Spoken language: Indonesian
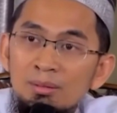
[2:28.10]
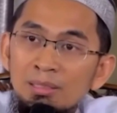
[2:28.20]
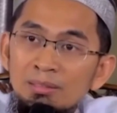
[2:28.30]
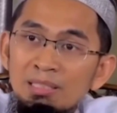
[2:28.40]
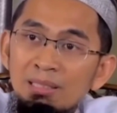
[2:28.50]

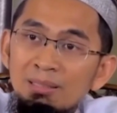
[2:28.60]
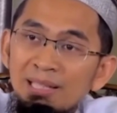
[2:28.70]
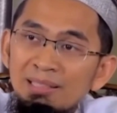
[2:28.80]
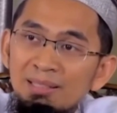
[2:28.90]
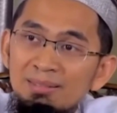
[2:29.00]
Jari
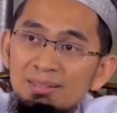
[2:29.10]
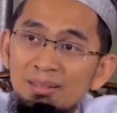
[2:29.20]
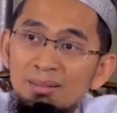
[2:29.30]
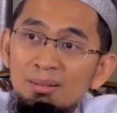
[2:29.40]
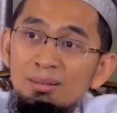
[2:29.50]
tahiyat
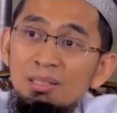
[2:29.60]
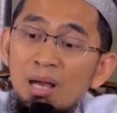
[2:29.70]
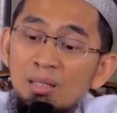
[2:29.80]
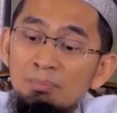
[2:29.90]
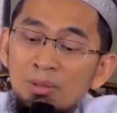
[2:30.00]
saya
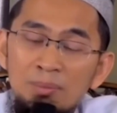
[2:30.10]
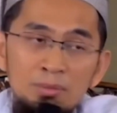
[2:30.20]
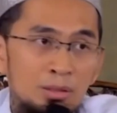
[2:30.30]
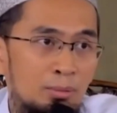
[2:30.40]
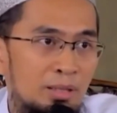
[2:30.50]
tidak akan pernah
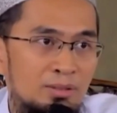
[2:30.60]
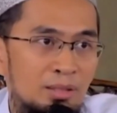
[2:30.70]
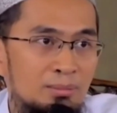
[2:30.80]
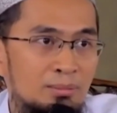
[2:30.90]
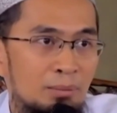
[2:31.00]
menerima
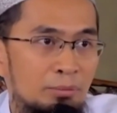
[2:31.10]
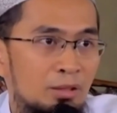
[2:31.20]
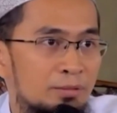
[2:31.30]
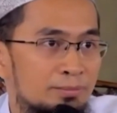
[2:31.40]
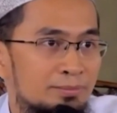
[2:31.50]
maksiat. Ambil.
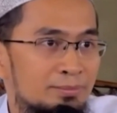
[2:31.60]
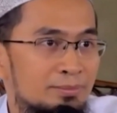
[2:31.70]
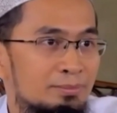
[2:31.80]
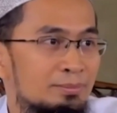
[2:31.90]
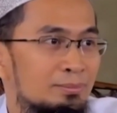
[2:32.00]

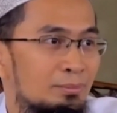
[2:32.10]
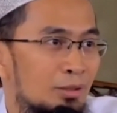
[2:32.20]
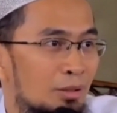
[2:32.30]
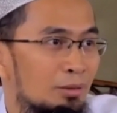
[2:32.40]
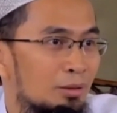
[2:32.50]

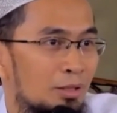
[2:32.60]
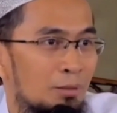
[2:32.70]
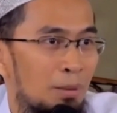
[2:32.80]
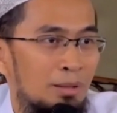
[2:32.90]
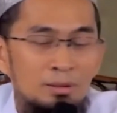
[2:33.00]
Masya Allah.
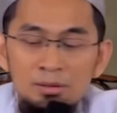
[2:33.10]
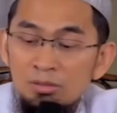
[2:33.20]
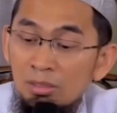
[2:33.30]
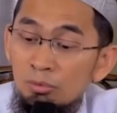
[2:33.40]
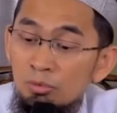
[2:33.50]
Pak,
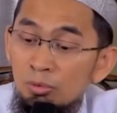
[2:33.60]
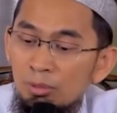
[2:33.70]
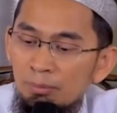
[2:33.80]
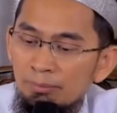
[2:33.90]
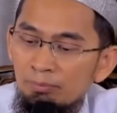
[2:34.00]
100 juta
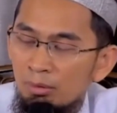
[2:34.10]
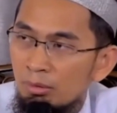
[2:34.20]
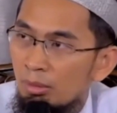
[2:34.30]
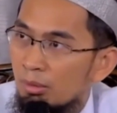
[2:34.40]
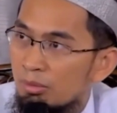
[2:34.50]
Pak.
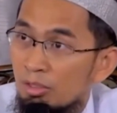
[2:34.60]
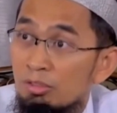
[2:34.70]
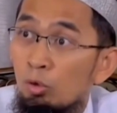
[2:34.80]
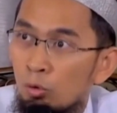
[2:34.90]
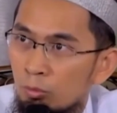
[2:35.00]
Ya, saya
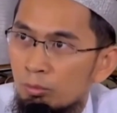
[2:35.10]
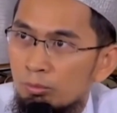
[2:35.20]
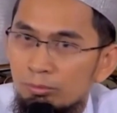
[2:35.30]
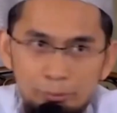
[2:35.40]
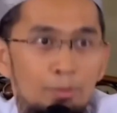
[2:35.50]
istihara
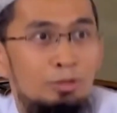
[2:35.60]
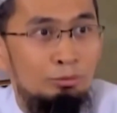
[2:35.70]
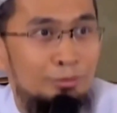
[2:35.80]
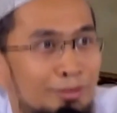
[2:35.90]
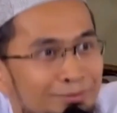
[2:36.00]
dulu. Ya, Masya Allah kita.